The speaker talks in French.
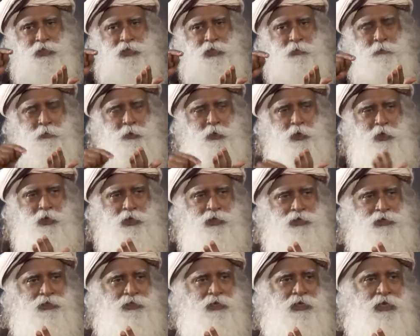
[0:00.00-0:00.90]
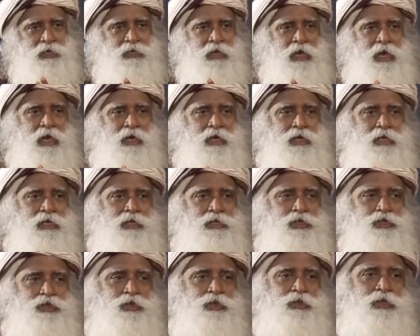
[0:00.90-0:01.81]
un point au talon d'Achille
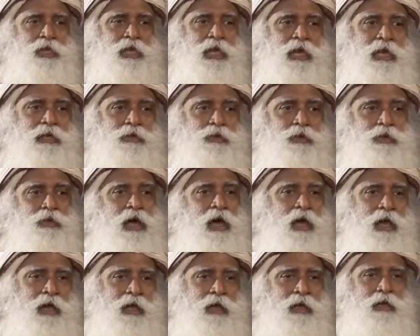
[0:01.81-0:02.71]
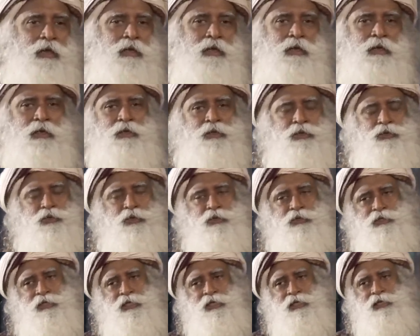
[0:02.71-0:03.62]
pour qu'il meure.
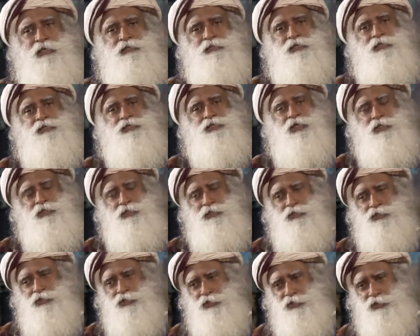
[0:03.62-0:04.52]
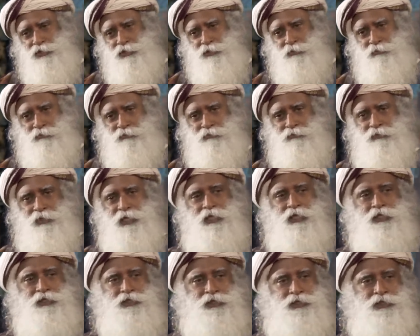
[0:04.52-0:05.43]
Donc il y a un certain système,
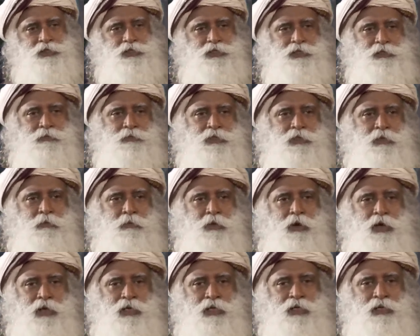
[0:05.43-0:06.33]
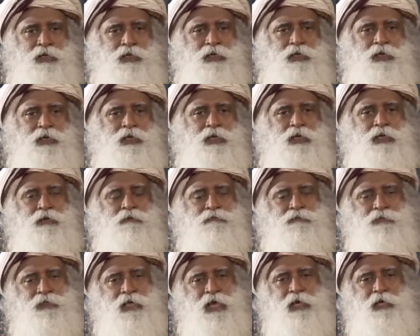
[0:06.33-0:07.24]
système énergétique dans le corps,
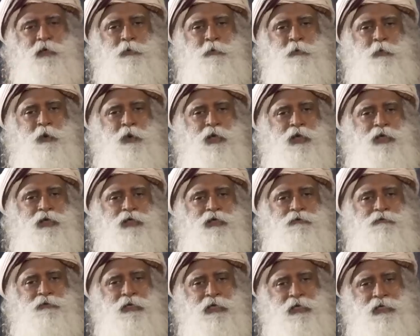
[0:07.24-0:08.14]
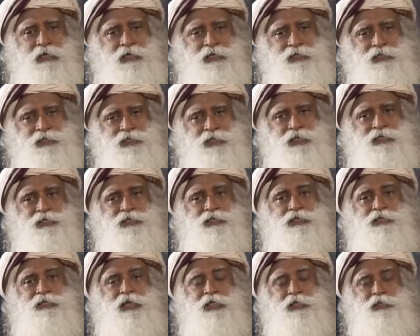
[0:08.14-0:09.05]
si ce point d'Achille est en
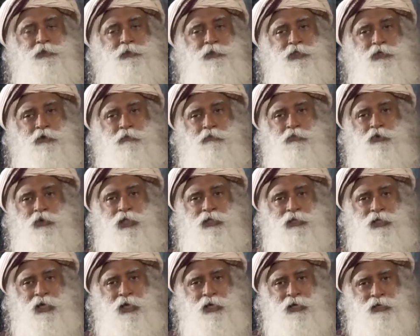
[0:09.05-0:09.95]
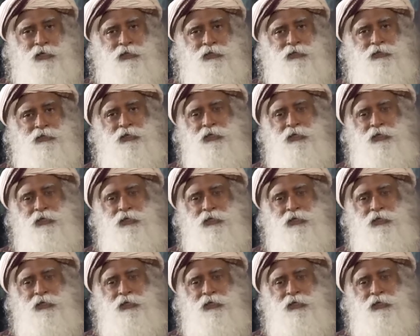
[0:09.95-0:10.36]
contact avec votre d'Ara